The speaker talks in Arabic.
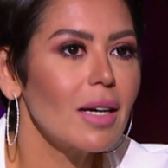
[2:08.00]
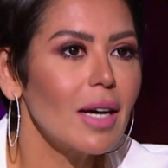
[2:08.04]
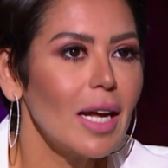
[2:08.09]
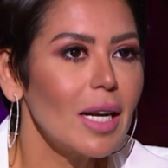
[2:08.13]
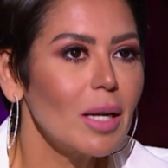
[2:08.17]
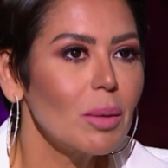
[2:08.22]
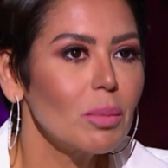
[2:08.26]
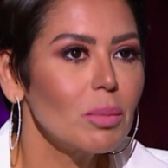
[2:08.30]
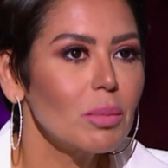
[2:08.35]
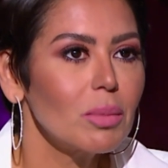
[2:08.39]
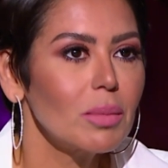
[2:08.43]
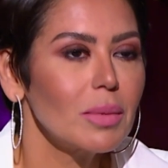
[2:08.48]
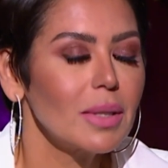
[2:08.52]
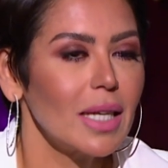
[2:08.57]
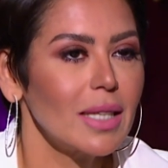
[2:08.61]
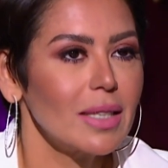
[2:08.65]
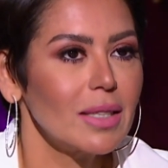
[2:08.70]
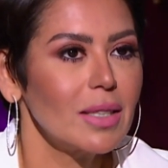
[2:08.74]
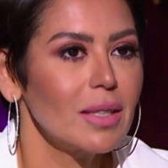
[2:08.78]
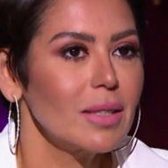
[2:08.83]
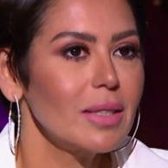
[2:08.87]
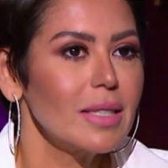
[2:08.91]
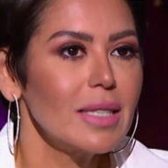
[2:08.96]
انا
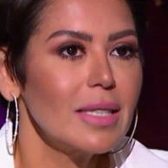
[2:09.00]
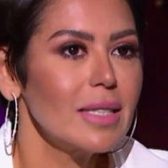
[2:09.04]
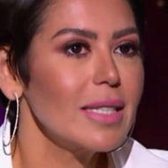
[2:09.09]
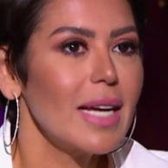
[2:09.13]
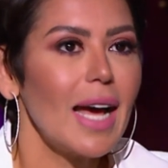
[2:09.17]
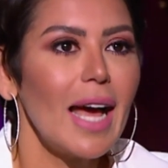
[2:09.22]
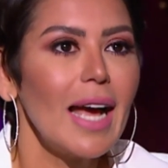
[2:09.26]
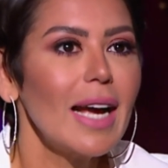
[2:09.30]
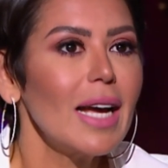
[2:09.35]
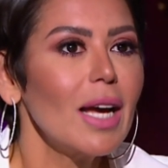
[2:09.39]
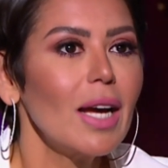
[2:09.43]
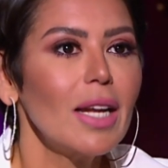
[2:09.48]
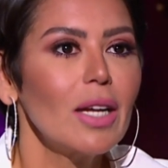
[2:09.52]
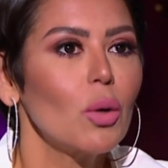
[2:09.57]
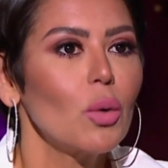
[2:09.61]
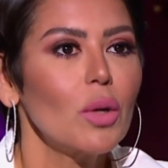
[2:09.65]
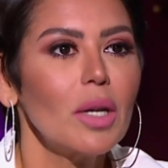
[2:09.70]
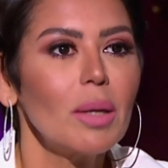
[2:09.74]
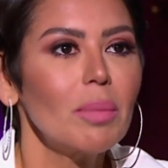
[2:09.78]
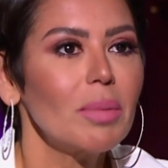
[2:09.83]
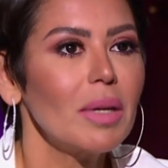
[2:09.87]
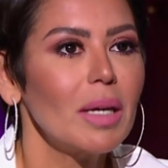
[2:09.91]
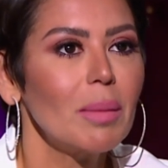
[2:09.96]
يعني دي, دي حاجه احنا
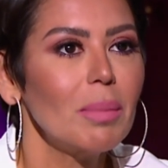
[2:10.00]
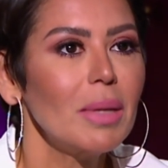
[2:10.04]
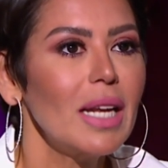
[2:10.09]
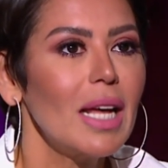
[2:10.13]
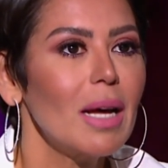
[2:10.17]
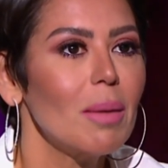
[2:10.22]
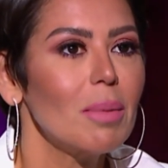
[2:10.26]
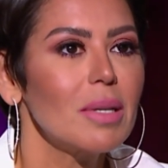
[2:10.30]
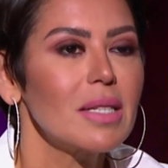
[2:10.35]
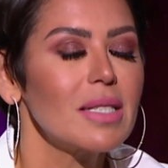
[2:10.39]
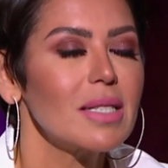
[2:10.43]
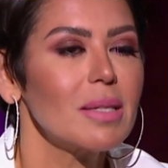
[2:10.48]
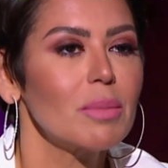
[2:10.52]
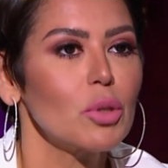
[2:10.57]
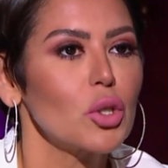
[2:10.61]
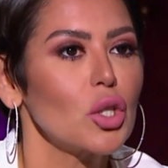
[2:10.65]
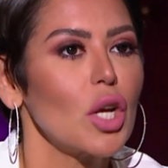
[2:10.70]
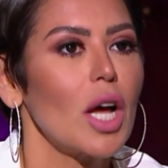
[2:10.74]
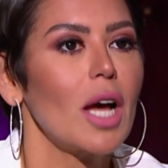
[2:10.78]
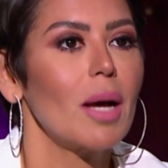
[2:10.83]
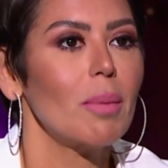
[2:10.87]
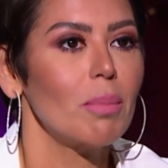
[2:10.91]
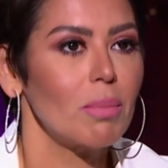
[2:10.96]
كلنا بنعملها بس مش
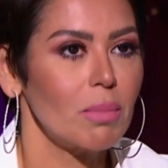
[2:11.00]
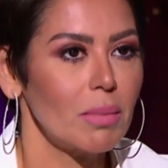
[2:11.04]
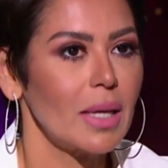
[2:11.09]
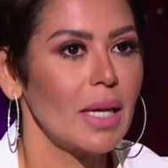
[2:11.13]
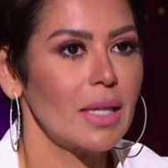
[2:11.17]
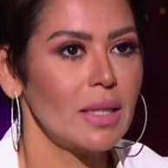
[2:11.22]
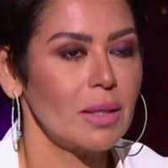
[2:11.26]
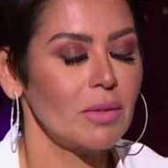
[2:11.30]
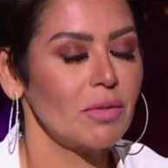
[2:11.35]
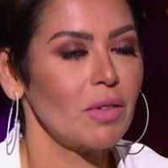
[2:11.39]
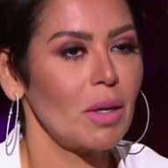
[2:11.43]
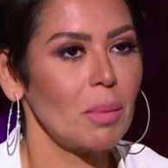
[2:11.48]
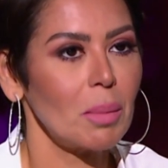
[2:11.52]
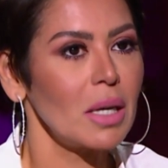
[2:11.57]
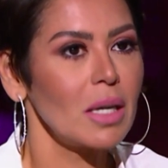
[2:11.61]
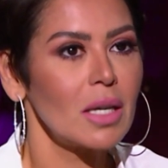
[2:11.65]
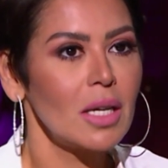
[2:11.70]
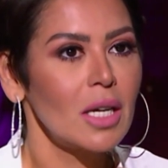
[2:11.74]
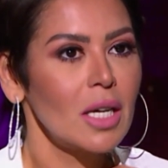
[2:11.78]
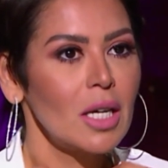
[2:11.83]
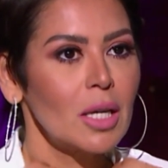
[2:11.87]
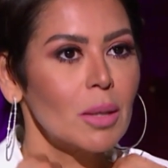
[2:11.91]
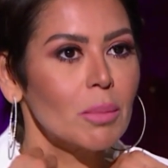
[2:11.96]
حق يعني فاهمه
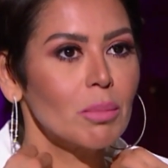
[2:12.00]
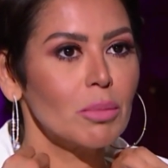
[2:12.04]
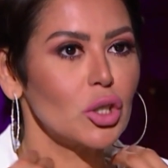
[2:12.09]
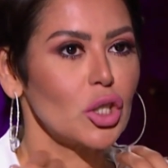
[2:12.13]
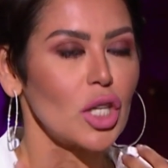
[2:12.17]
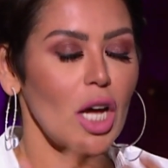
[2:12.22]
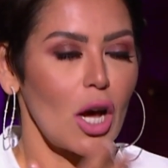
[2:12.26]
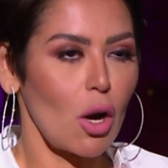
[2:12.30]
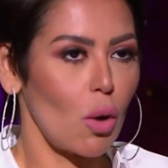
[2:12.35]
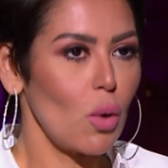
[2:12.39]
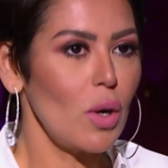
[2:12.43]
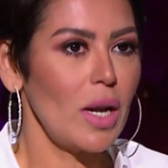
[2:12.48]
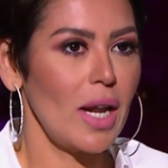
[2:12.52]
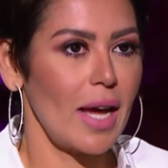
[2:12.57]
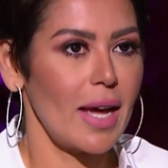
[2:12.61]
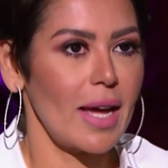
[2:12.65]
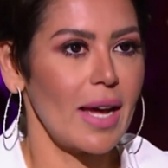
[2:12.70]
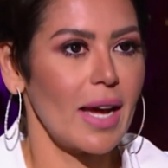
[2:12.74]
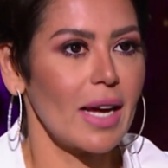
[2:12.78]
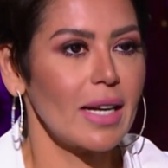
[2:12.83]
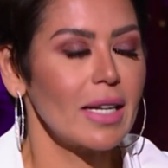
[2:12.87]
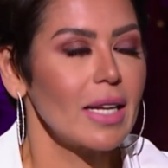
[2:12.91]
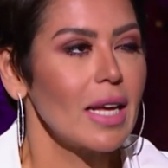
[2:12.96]
مش هقولها
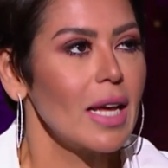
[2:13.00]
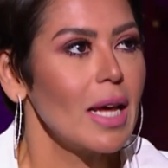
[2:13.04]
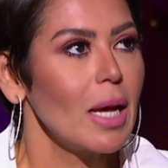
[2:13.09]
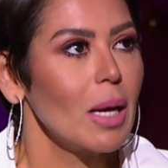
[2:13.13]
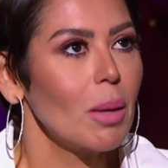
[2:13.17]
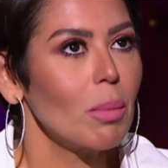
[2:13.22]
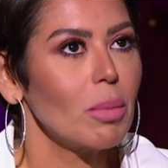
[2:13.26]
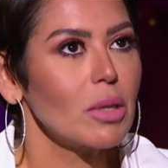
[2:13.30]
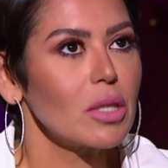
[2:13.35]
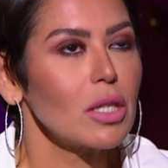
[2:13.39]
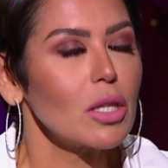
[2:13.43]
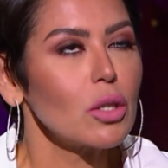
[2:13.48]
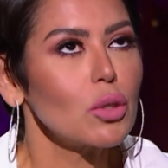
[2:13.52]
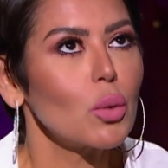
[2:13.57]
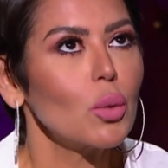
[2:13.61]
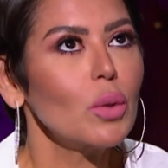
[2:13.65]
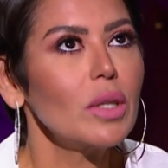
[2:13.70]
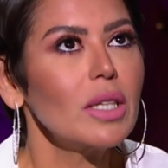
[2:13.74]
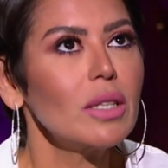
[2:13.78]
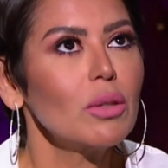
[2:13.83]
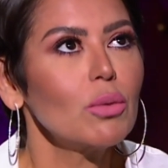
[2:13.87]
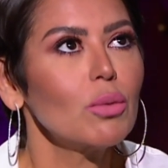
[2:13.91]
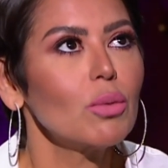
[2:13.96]
يعني بس اقصد
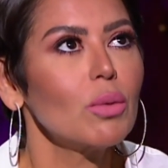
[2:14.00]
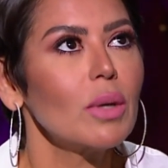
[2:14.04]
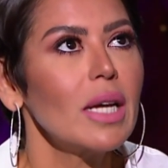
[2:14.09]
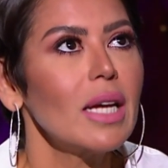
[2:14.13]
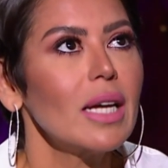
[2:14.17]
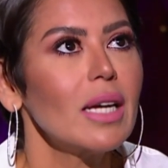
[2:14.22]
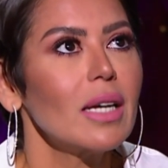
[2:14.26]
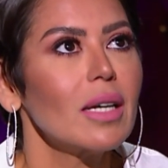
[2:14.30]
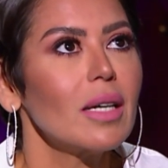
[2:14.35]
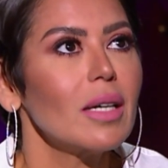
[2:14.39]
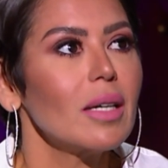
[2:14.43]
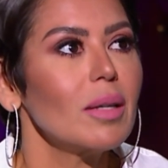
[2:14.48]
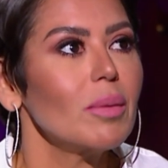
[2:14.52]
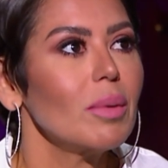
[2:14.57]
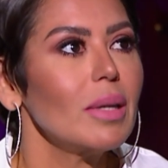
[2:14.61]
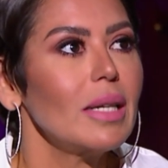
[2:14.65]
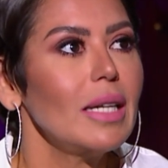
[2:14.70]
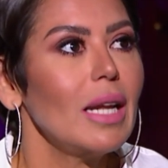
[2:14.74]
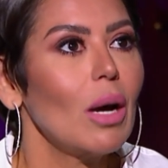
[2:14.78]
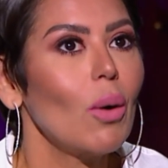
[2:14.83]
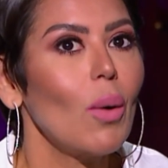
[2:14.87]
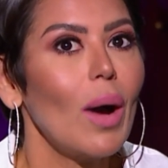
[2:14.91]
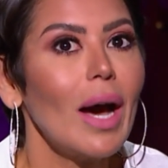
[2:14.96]
اقول انه
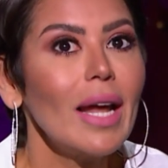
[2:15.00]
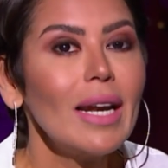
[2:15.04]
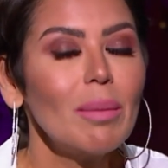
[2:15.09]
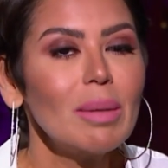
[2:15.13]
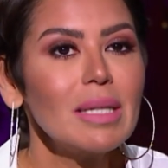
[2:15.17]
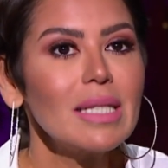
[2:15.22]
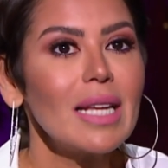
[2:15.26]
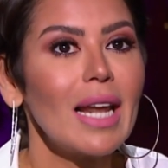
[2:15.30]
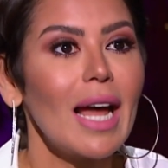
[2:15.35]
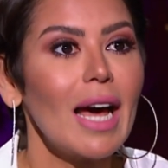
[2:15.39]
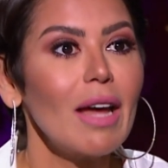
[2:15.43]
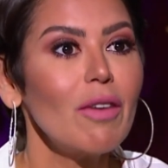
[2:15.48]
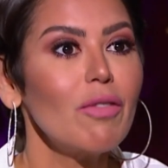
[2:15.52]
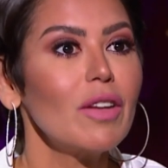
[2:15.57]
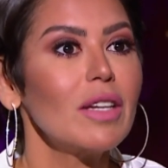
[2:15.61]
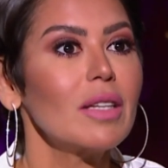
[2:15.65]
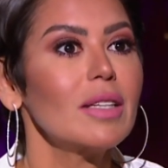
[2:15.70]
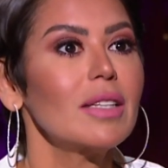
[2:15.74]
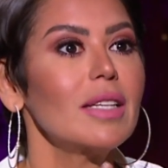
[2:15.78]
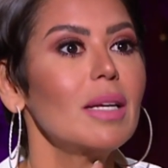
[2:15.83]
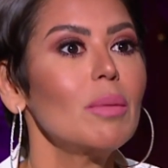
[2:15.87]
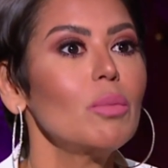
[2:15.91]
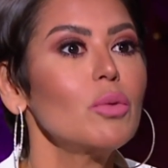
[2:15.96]
لو انا مثلا عارفه
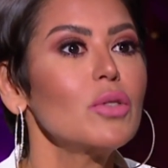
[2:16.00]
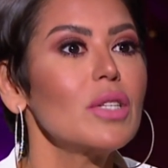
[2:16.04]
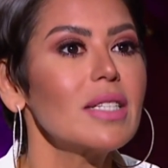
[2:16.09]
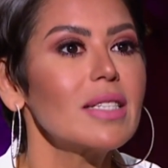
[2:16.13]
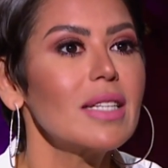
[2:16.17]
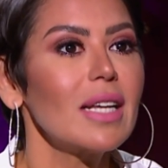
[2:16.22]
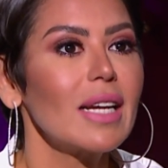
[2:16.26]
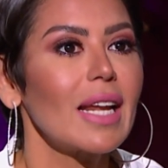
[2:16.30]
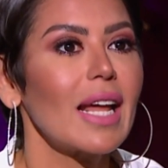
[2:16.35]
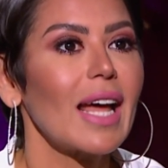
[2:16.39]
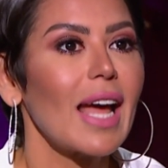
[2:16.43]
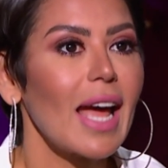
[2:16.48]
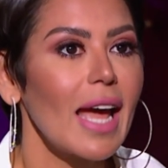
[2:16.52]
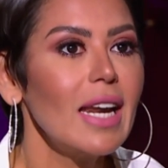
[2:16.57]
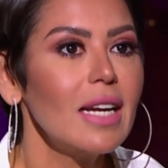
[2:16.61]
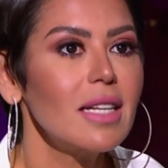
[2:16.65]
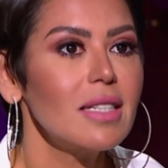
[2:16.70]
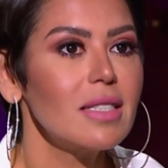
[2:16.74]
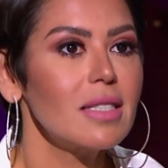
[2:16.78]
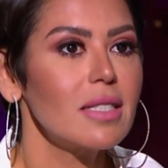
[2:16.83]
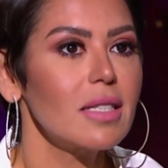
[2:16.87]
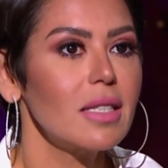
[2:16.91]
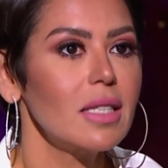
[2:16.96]
ان ده مسلسل
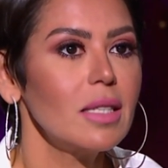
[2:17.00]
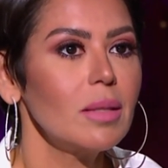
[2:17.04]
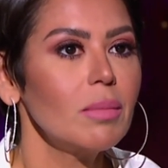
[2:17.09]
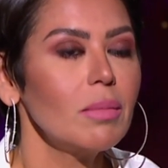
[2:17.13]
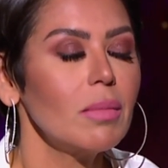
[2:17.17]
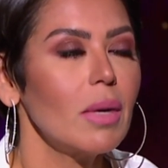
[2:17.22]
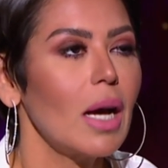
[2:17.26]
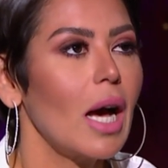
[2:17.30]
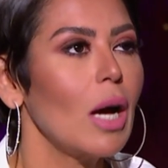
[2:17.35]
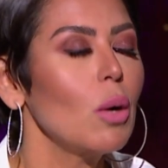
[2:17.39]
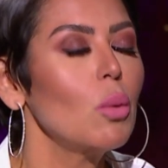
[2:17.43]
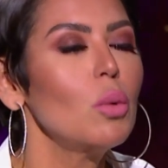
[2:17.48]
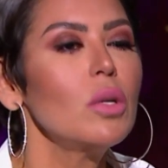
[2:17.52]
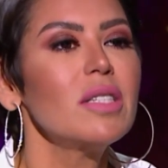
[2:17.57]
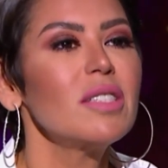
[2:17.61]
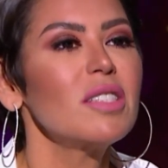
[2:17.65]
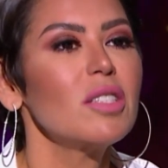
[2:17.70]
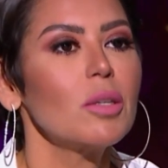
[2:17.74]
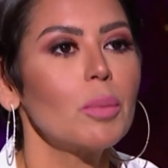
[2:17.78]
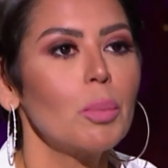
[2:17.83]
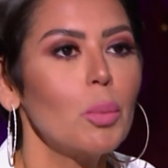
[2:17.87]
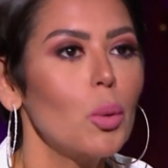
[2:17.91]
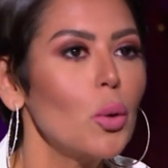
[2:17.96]
خالد سليم I will
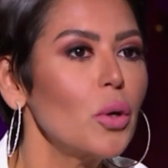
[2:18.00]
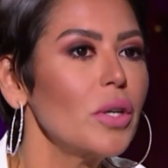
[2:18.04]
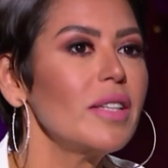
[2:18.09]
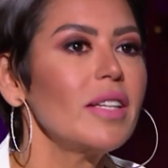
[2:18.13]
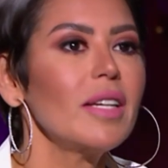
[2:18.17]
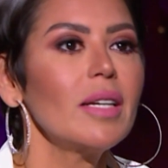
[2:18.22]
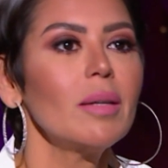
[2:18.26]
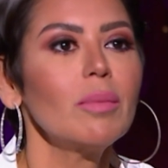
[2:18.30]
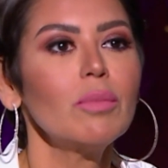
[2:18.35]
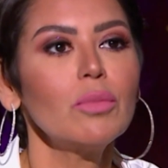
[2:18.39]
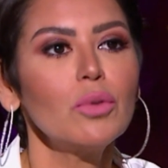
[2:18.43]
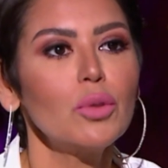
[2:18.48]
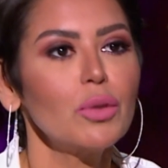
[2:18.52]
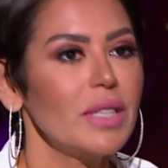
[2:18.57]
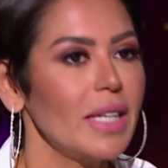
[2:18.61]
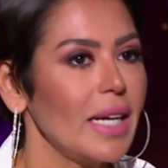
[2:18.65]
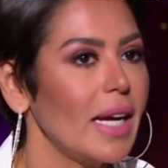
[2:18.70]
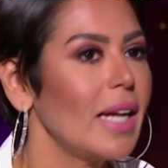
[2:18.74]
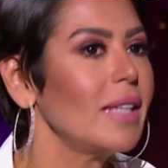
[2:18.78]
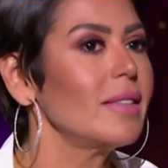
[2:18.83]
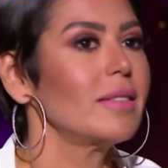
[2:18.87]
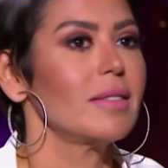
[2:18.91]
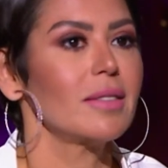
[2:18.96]
support him to
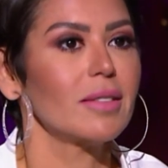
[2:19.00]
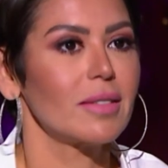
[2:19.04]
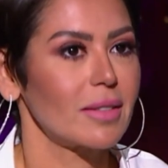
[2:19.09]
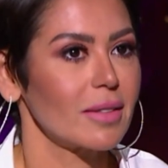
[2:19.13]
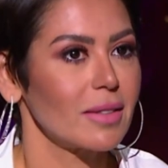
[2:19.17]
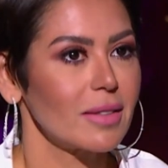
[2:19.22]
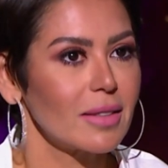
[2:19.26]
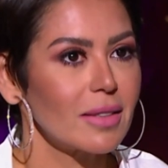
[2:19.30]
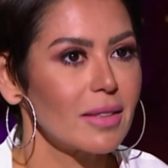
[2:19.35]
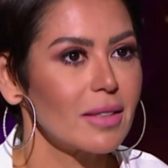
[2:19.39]
the end